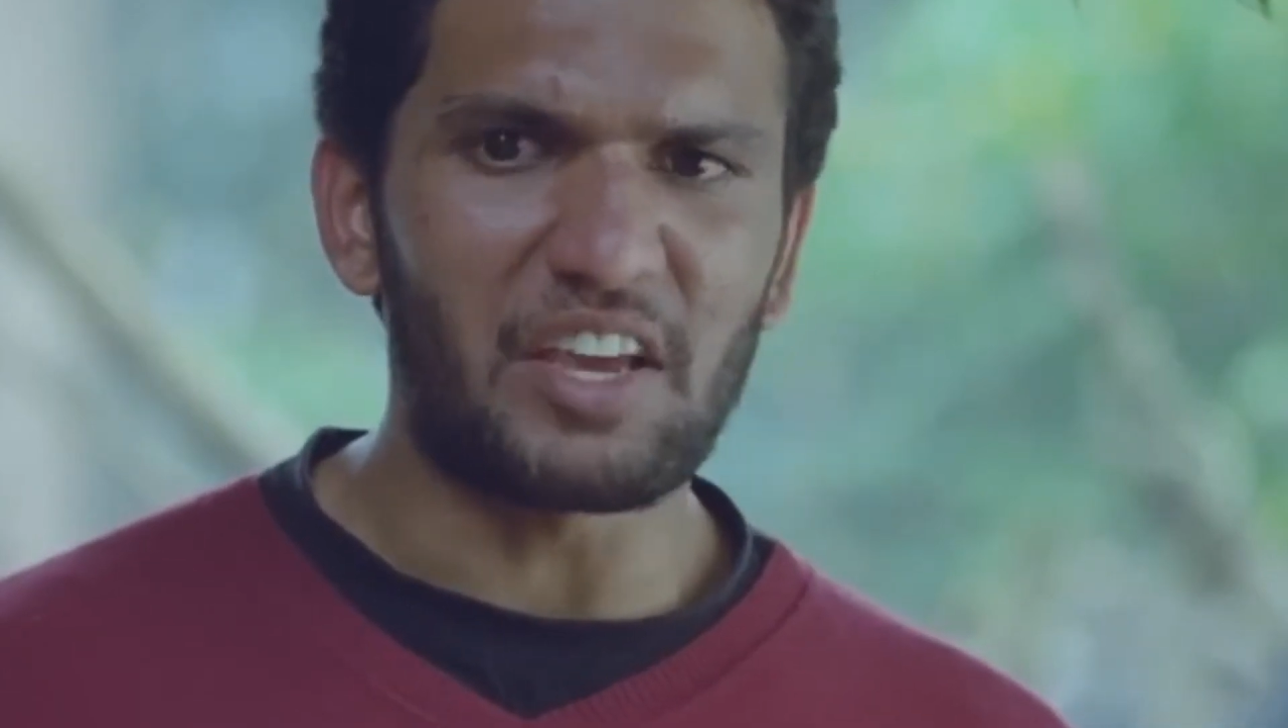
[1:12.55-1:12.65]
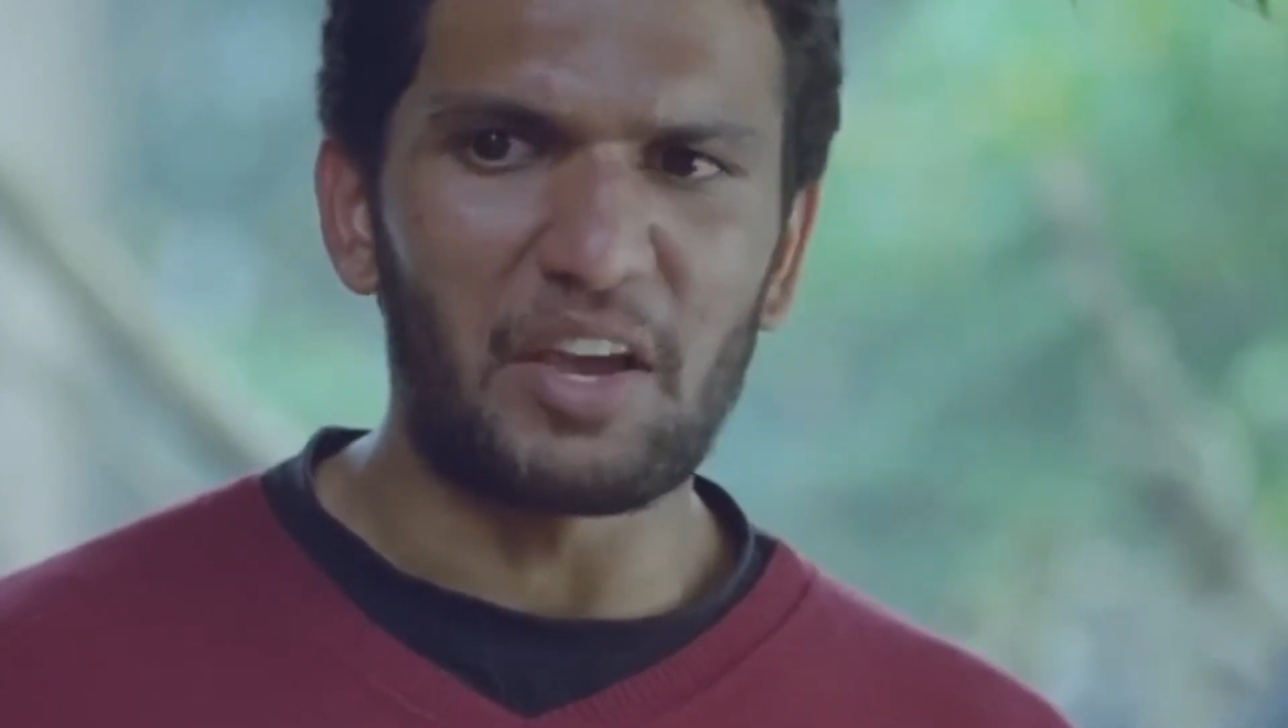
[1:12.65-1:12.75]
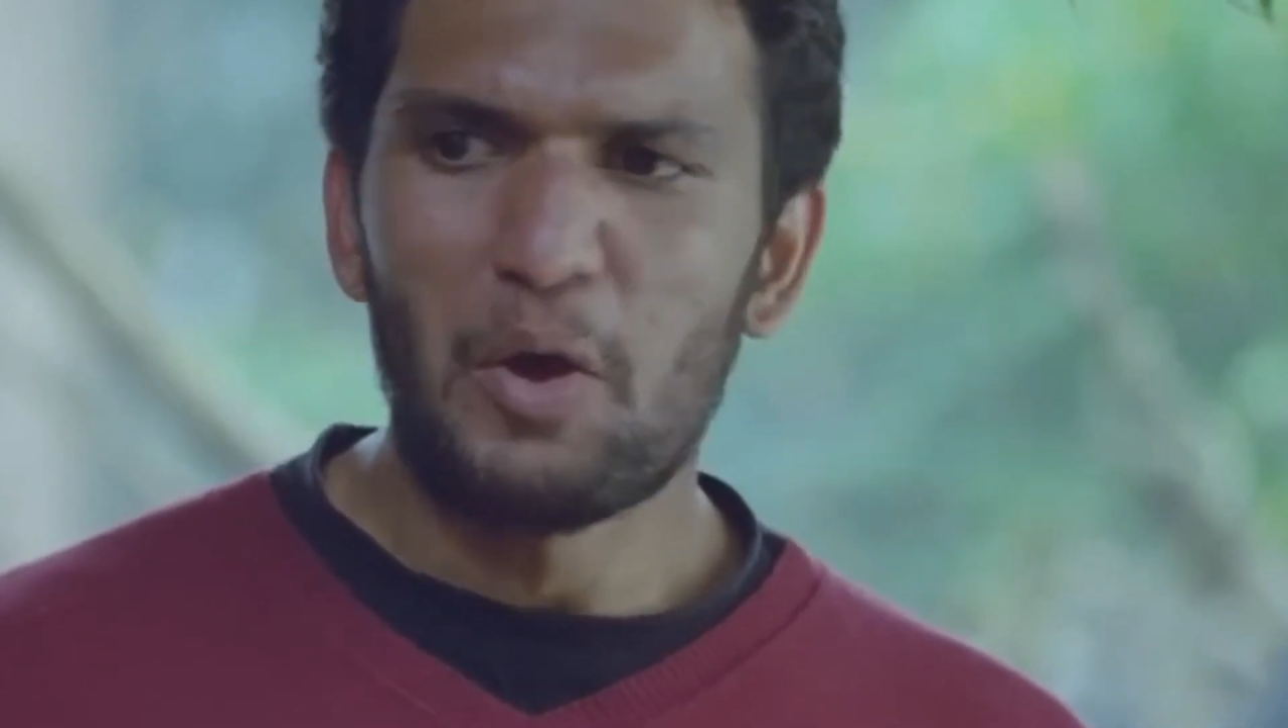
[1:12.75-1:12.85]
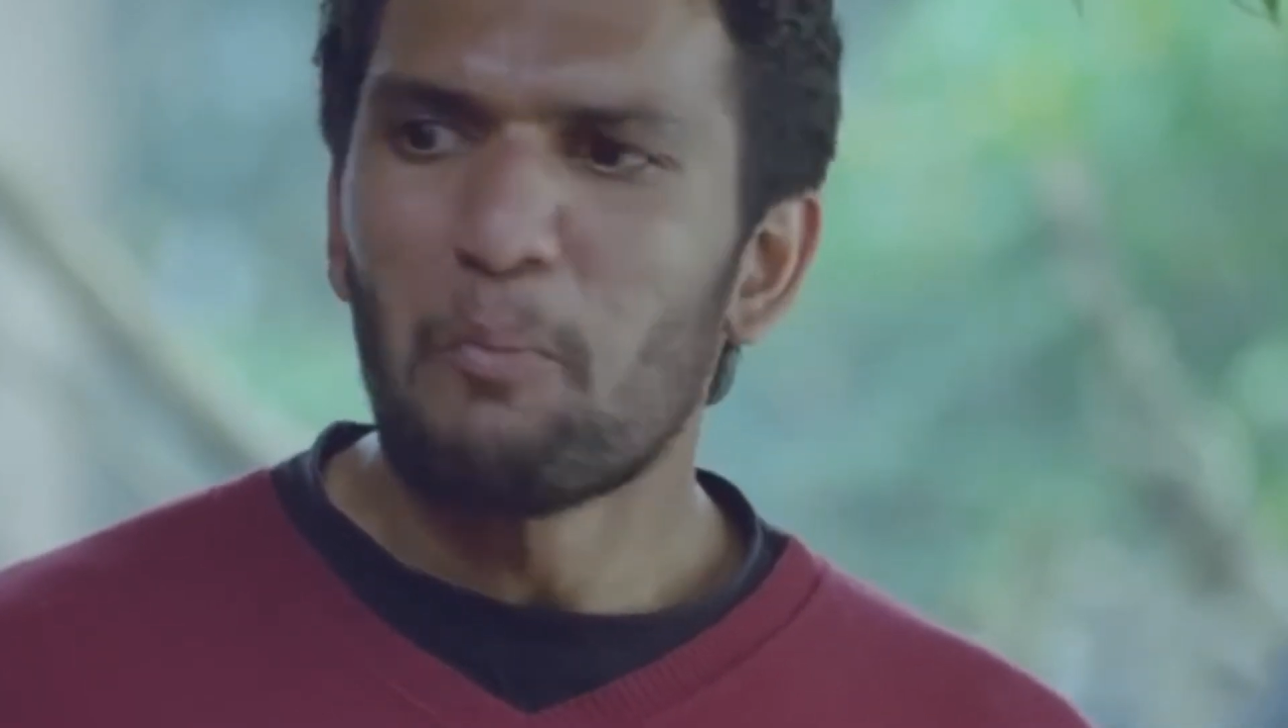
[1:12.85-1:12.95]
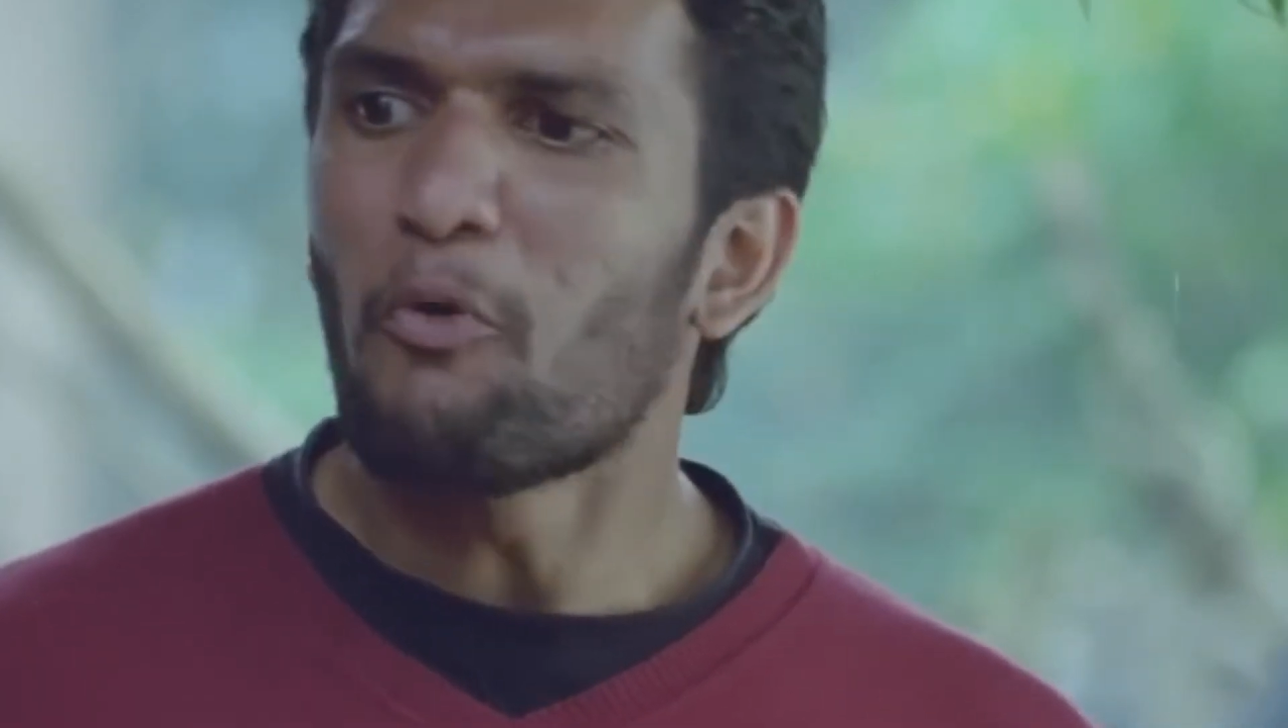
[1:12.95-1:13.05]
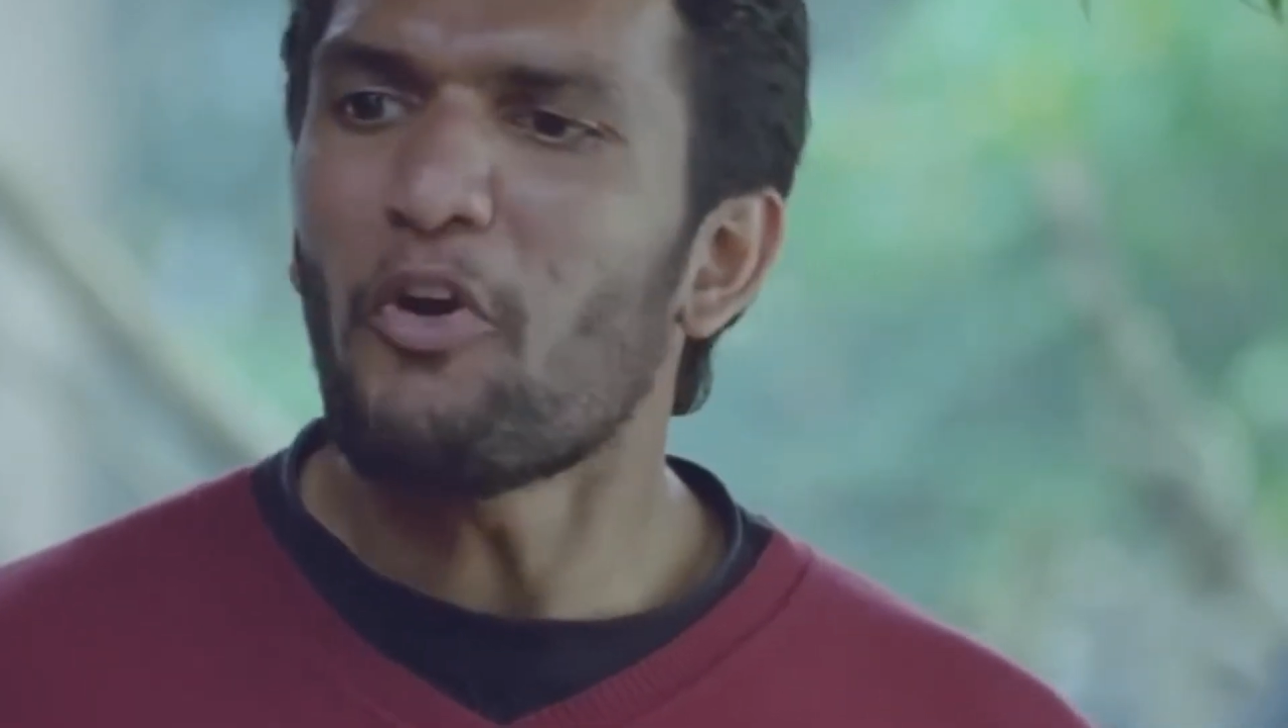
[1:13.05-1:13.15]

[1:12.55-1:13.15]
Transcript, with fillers: कर